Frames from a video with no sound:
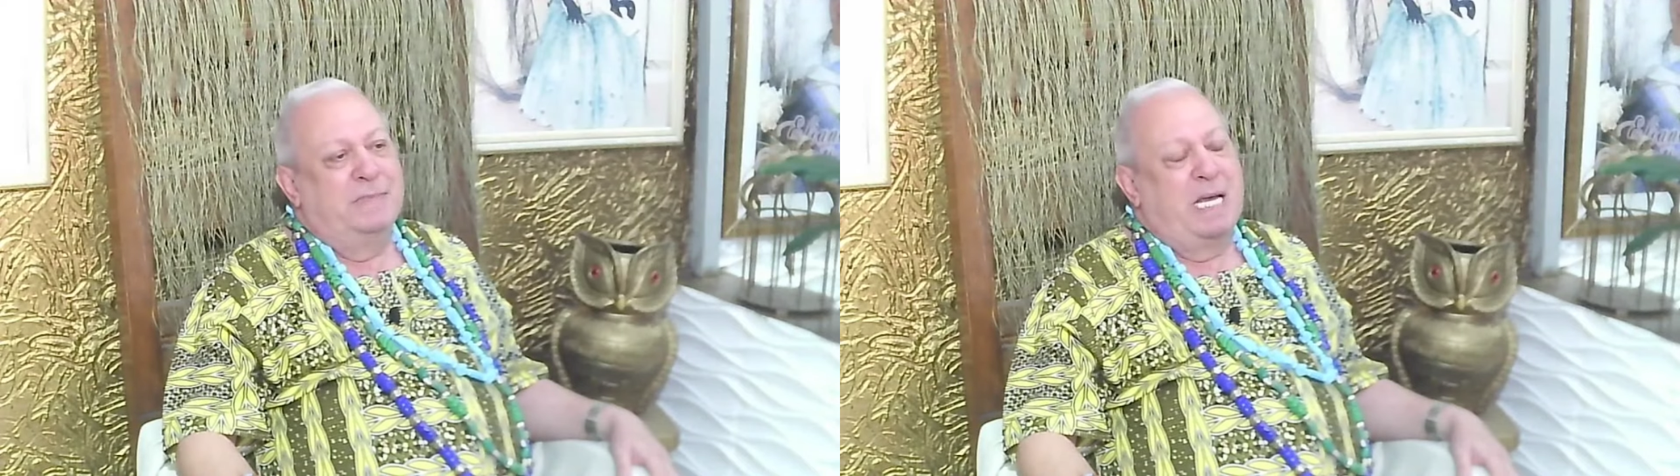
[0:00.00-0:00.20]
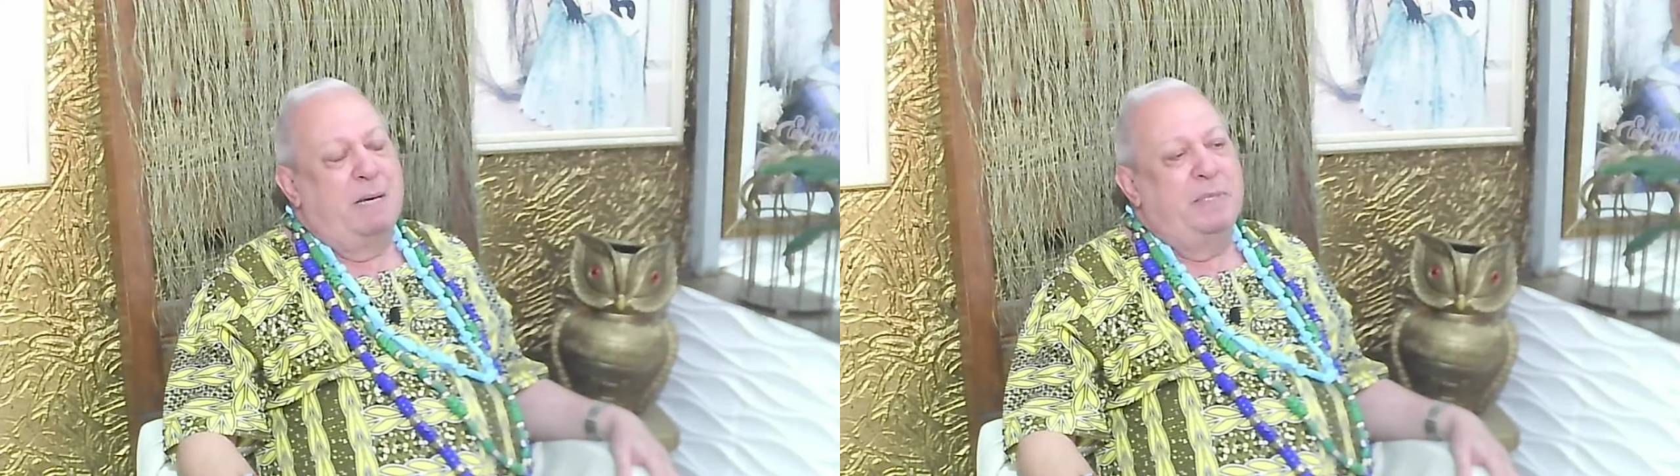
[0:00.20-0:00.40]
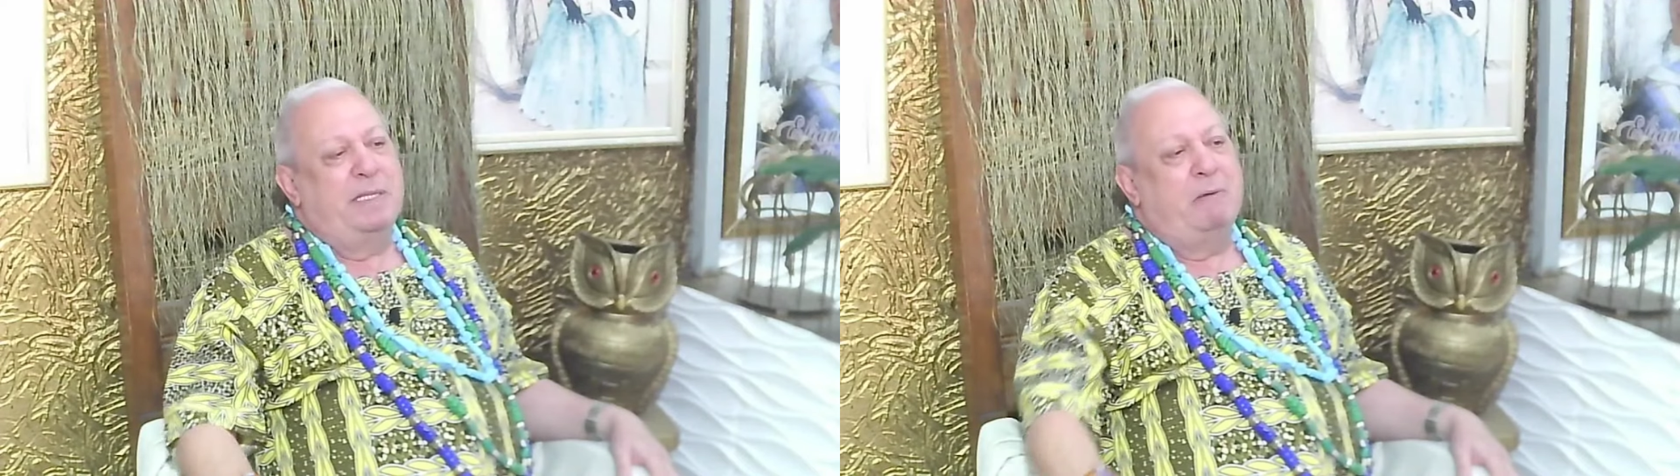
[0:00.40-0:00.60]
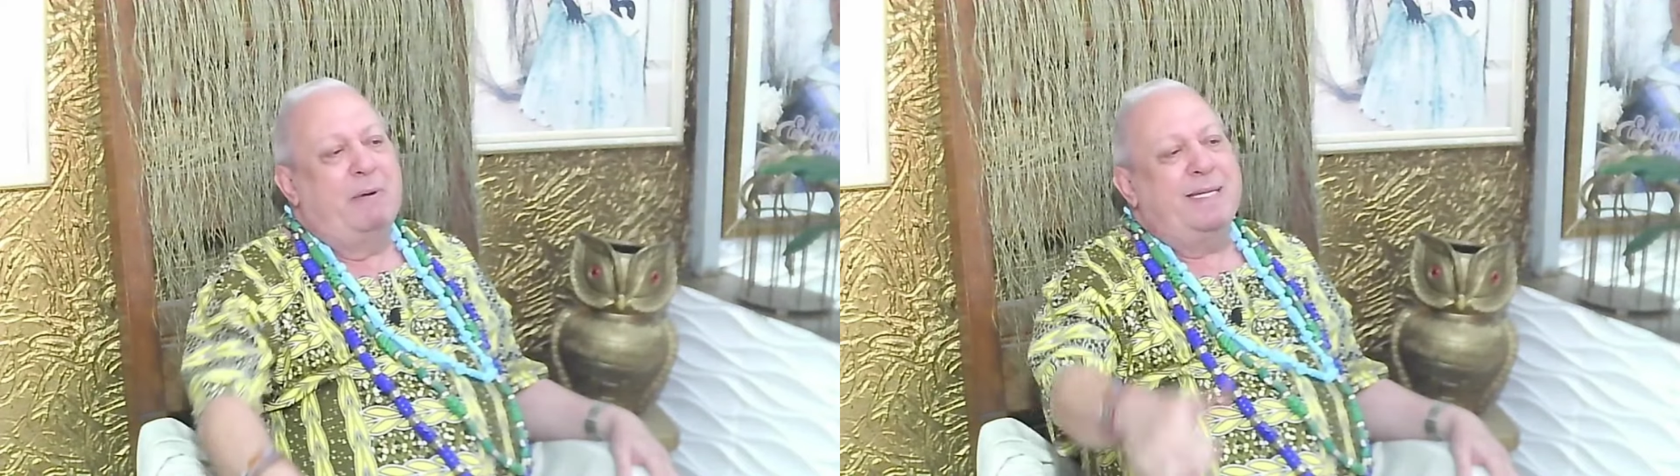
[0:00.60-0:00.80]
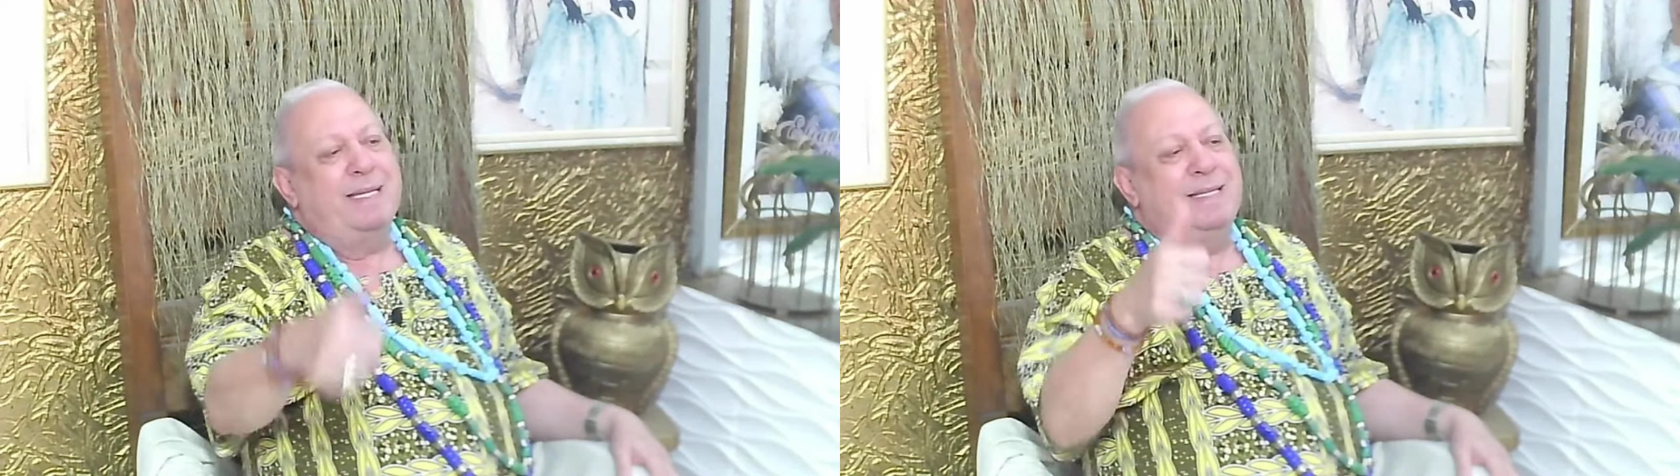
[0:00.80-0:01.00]
Sabe? Então
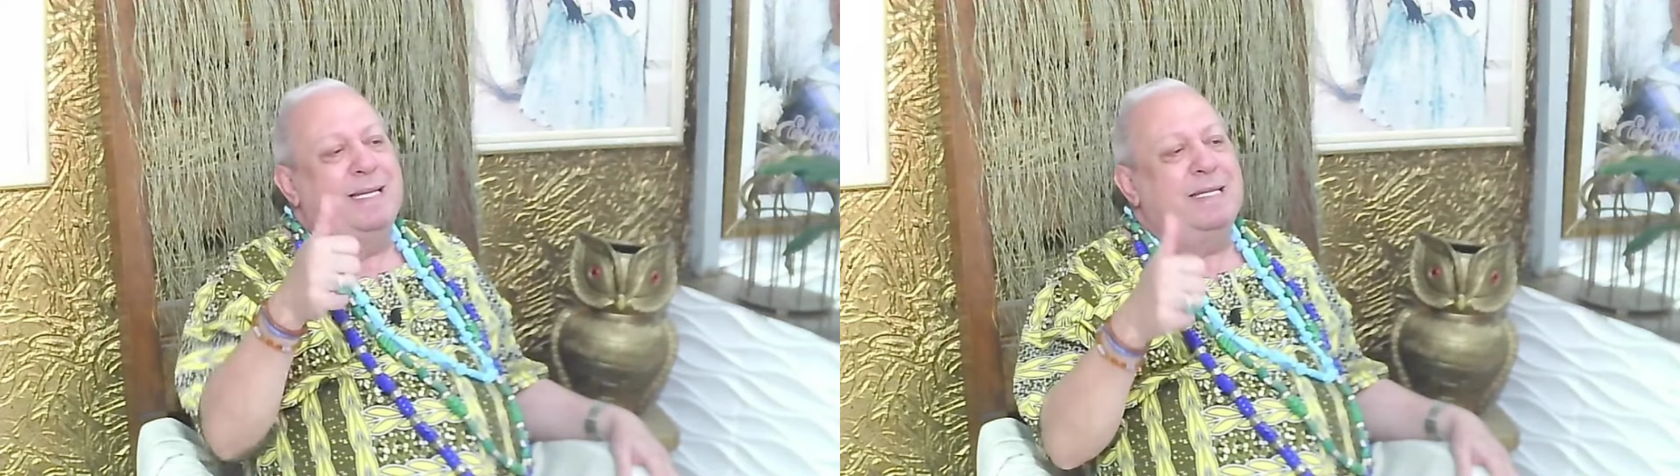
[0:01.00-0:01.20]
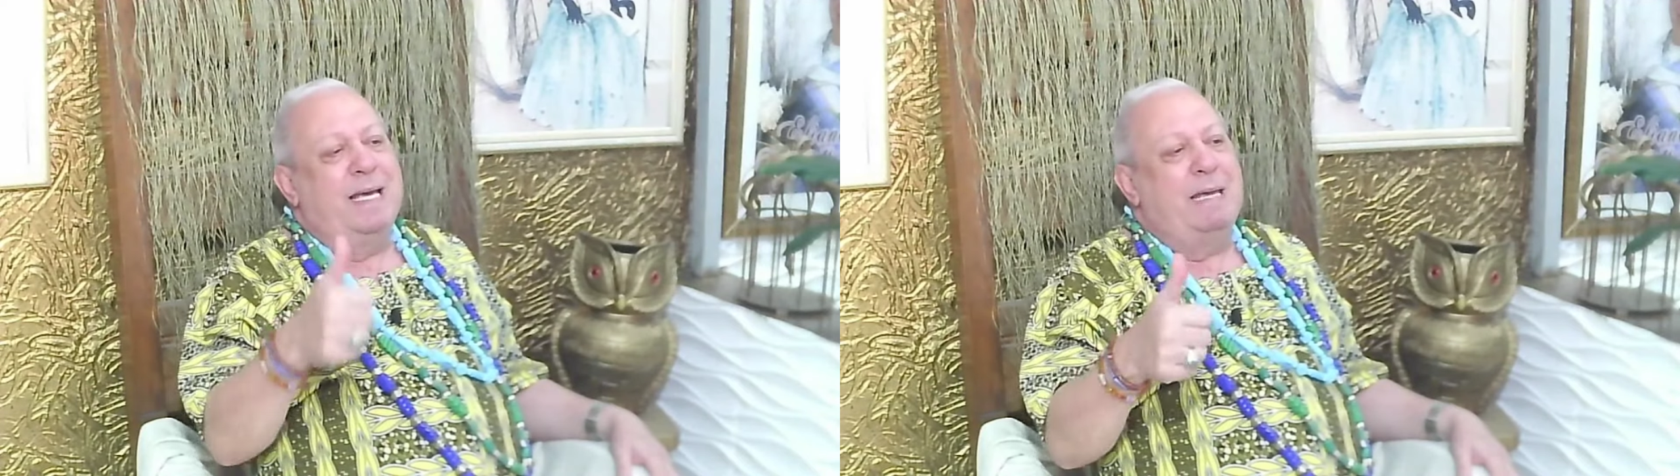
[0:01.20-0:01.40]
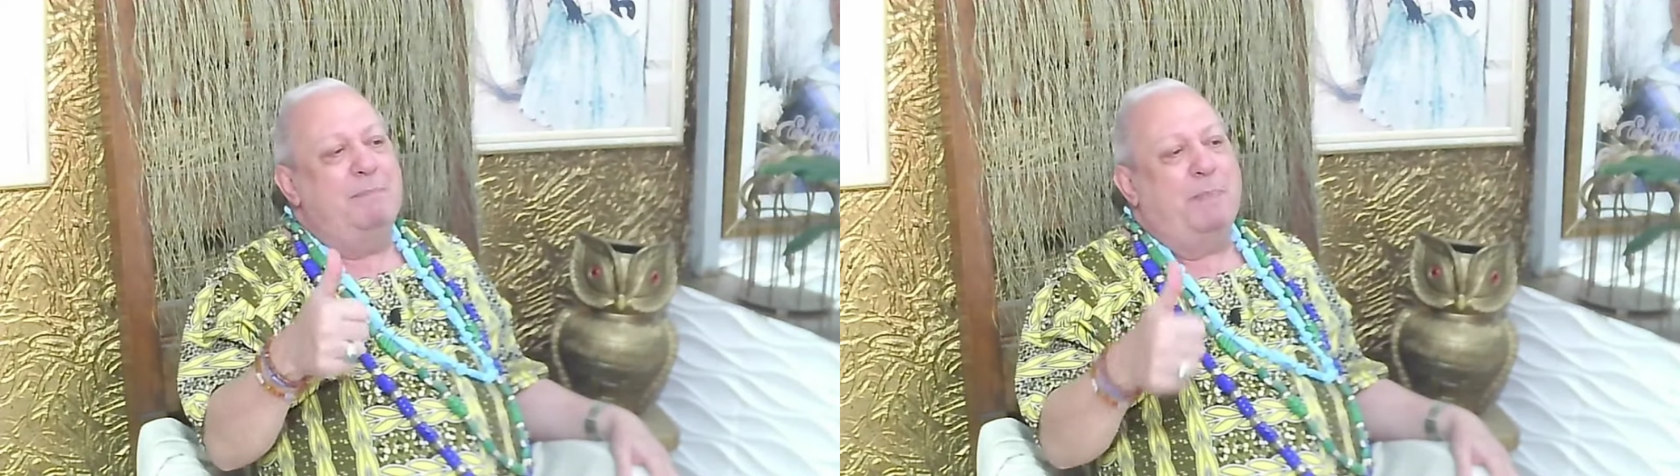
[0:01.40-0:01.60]
aqui ninguém